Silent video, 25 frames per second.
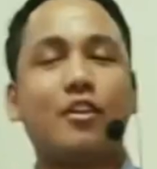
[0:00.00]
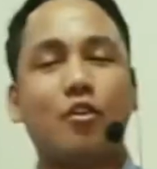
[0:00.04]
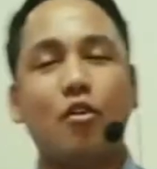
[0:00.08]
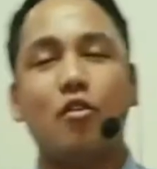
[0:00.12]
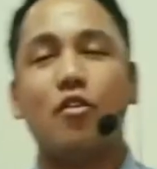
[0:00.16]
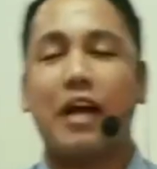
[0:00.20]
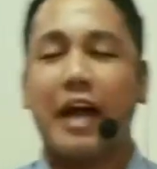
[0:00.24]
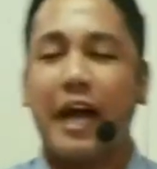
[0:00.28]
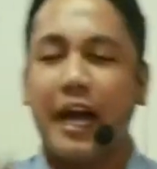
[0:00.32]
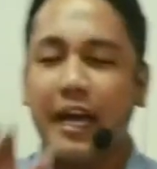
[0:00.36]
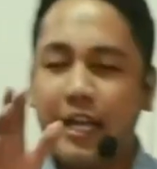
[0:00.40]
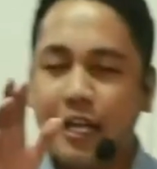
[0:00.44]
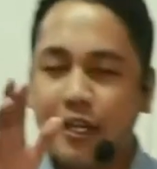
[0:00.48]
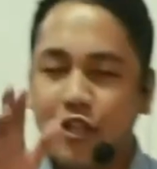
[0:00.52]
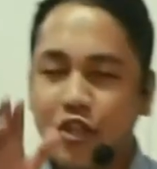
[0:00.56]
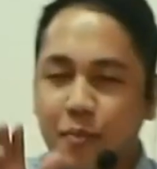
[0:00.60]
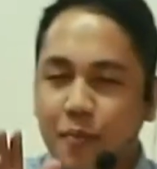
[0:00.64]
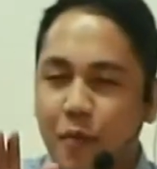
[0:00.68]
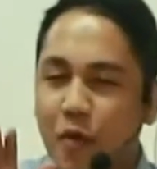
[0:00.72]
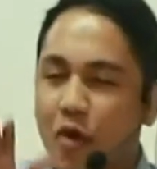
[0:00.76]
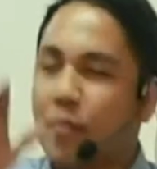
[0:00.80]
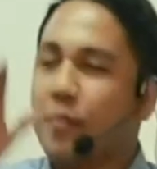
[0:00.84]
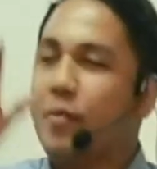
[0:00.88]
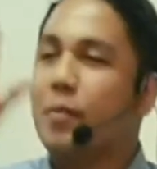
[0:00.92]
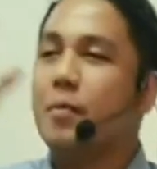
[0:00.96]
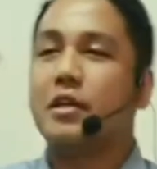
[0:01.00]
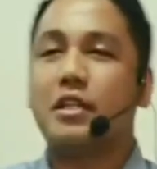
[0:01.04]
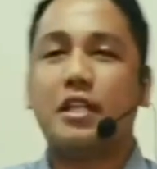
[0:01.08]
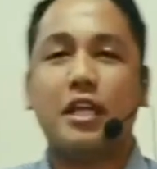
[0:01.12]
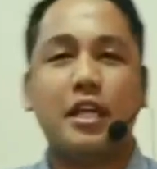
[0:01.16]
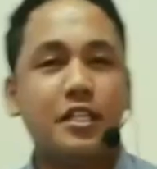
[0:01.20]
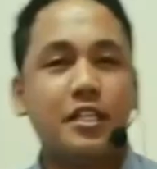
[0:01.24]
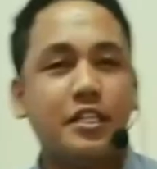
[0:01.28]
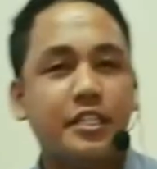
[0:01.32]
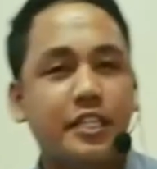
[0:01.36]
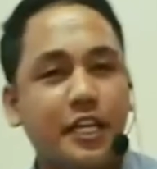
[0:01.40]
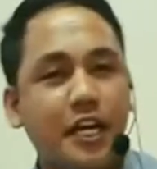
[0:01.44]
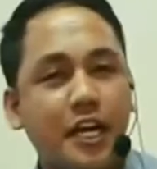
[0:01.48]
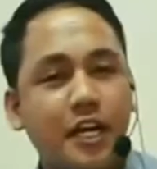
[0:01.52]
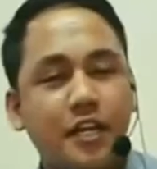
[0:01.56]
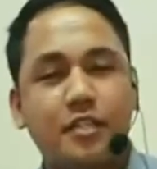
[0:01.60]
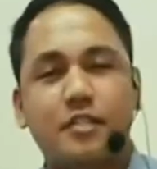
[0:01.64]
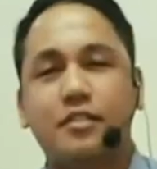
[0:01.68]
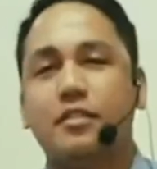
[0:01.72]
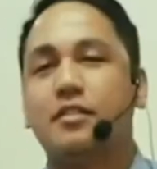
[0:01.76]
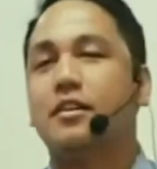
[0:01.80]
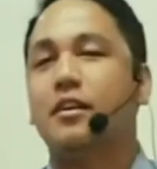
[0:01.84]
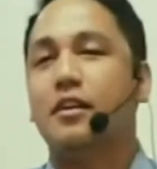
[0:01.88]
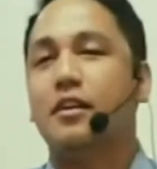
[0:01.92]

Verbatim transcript: kung kaya nyo pong pumunta ng church,